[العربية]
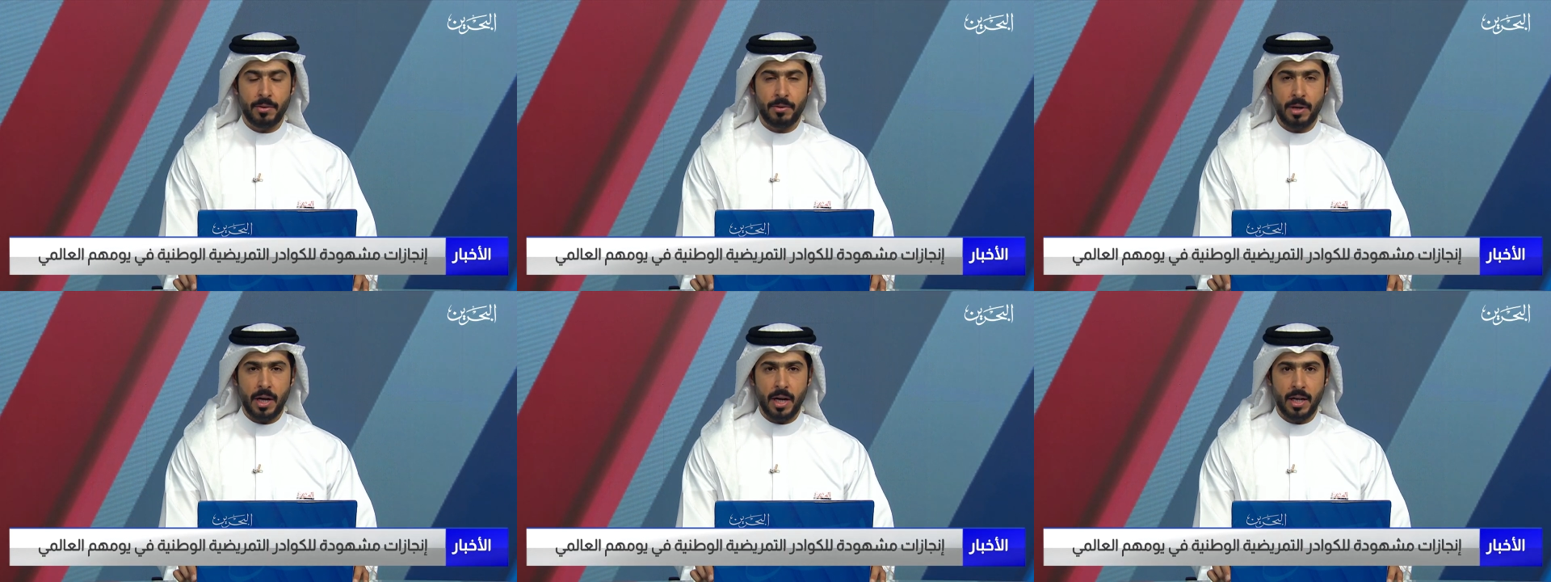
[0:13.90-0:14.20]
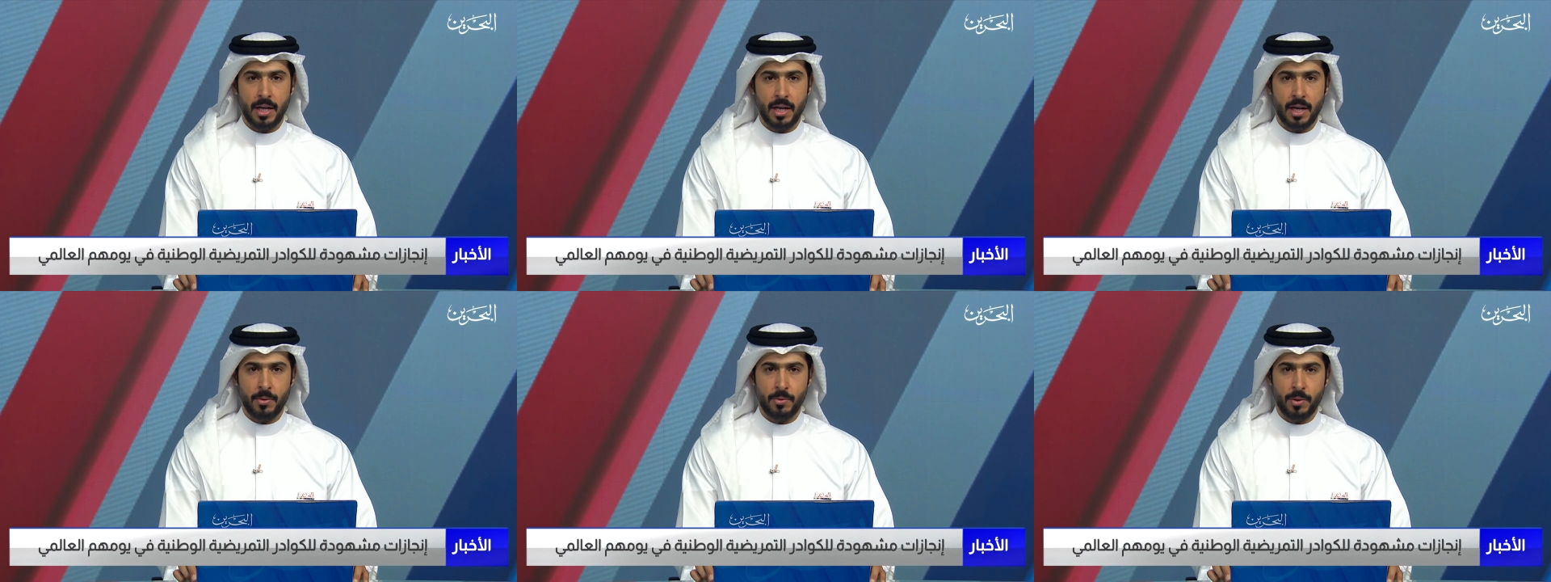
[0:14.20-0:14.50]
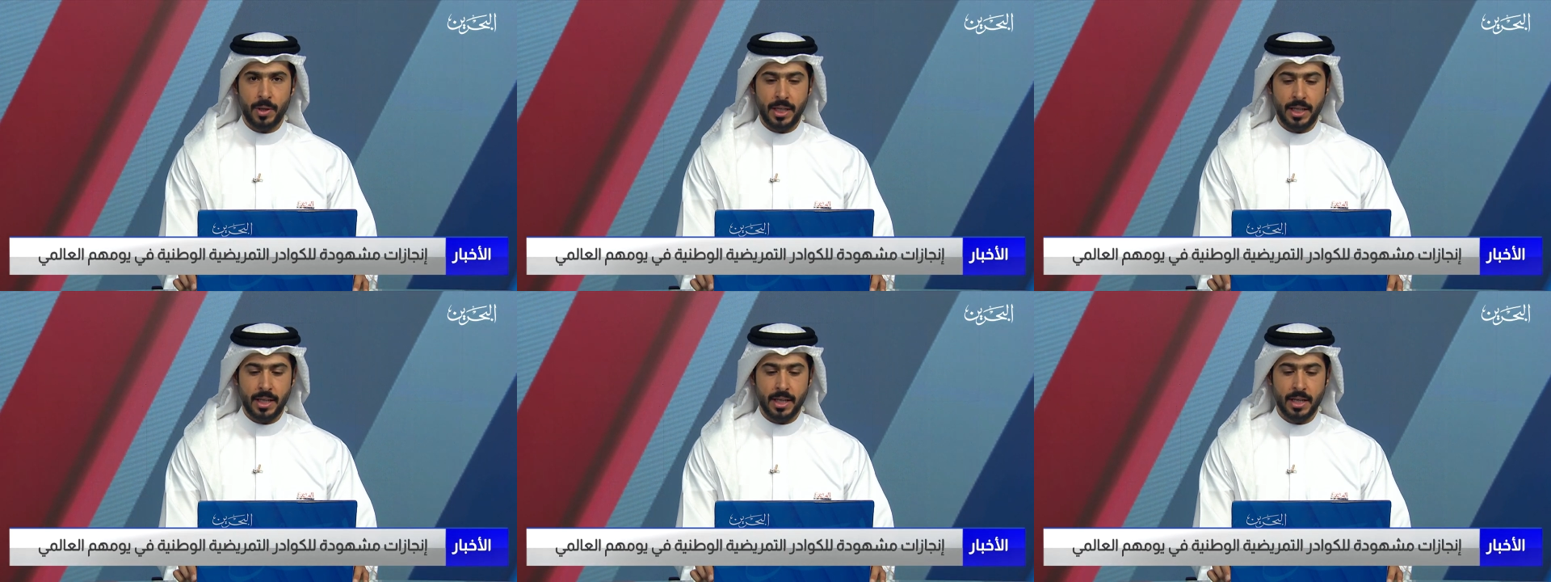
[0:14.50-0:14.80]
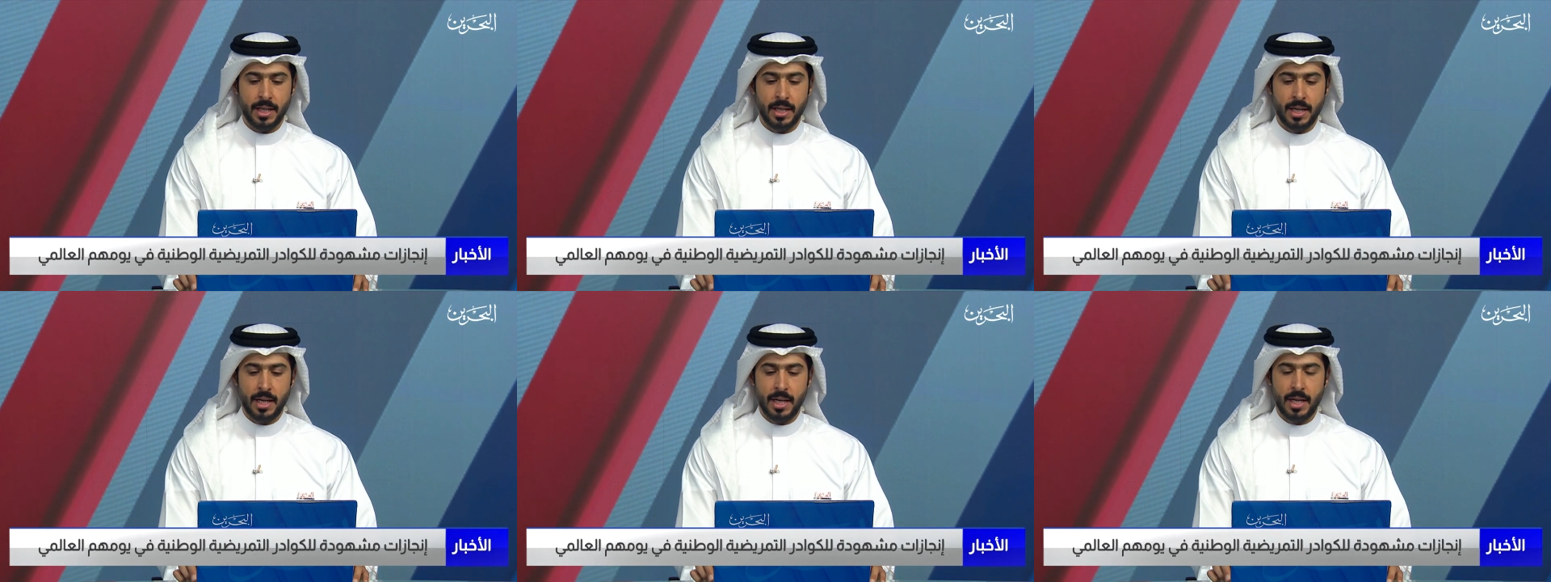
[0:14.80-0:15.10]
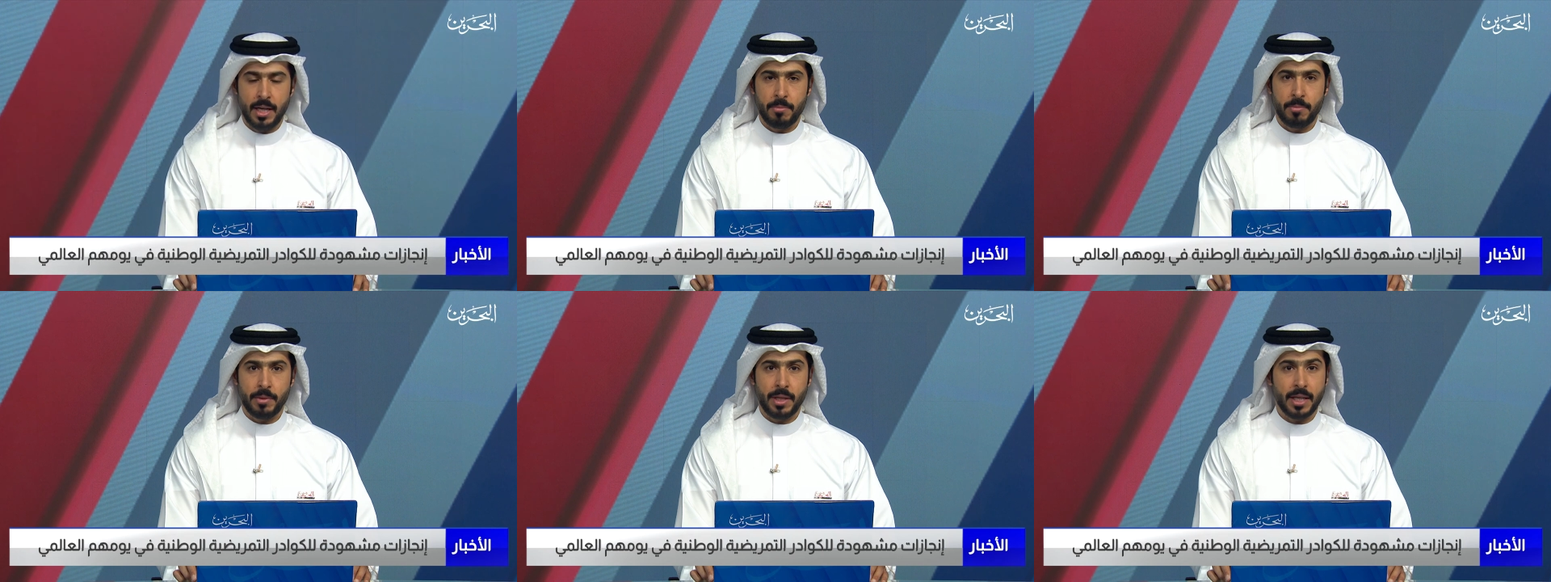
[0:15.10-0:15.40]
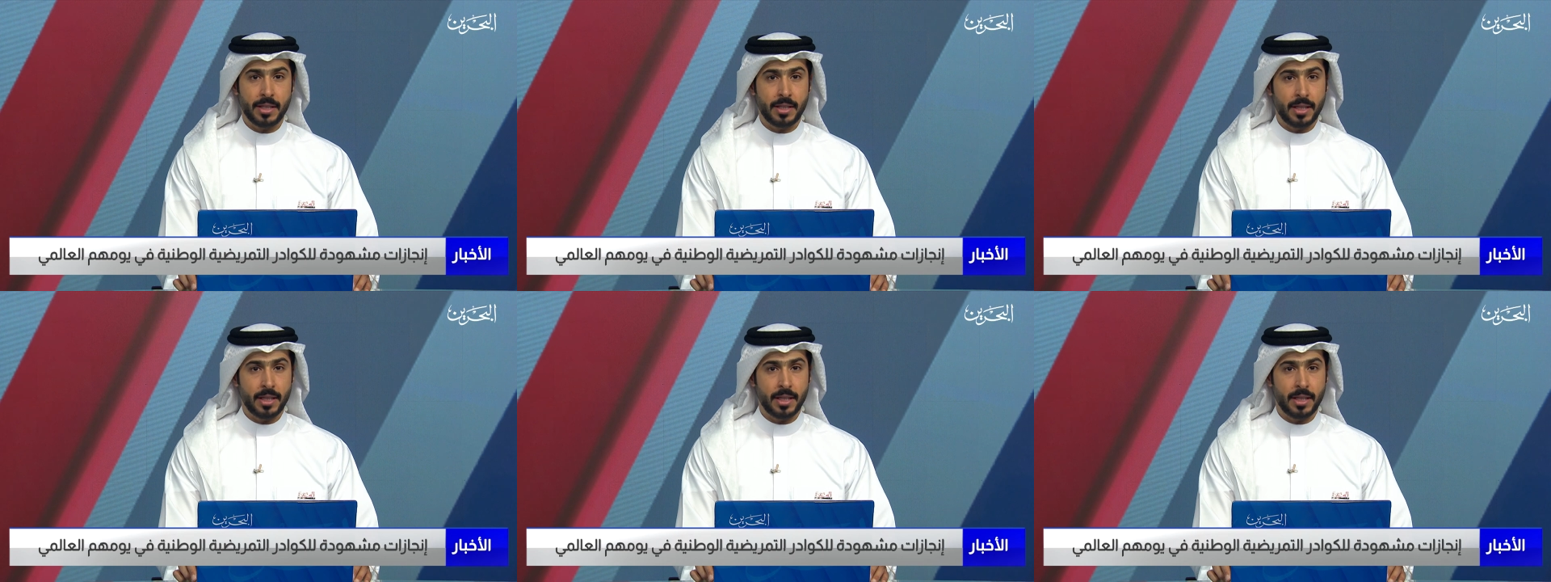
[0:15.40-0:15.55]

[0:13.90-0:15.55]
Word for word: الأولية بداية